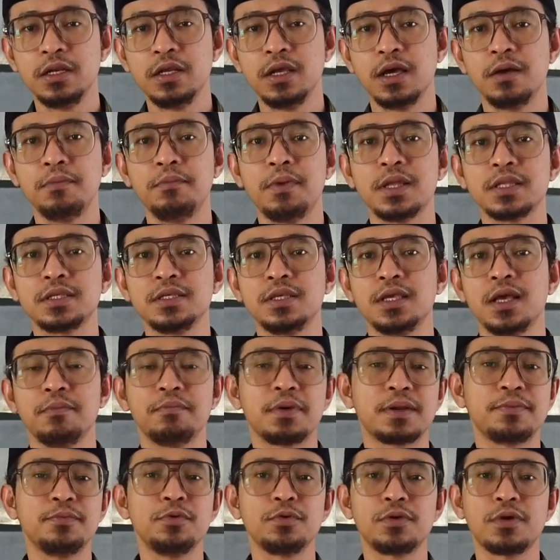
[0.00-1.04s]

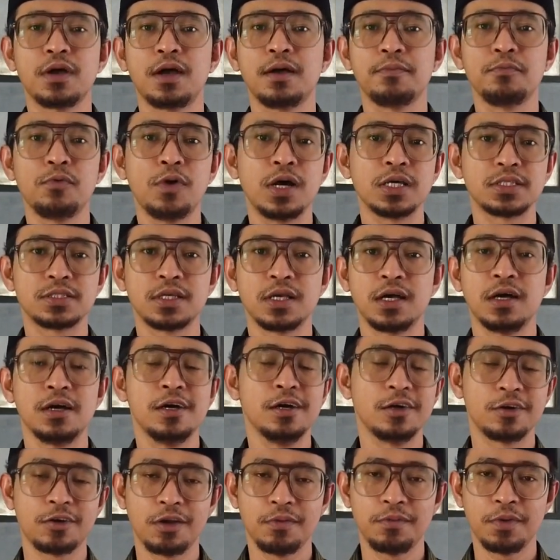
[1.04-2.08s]
nikmatnya berbuka
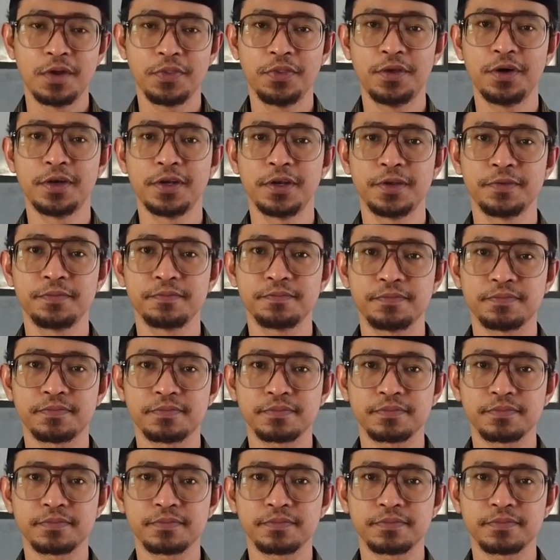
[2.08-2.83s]
puasa Ramadan.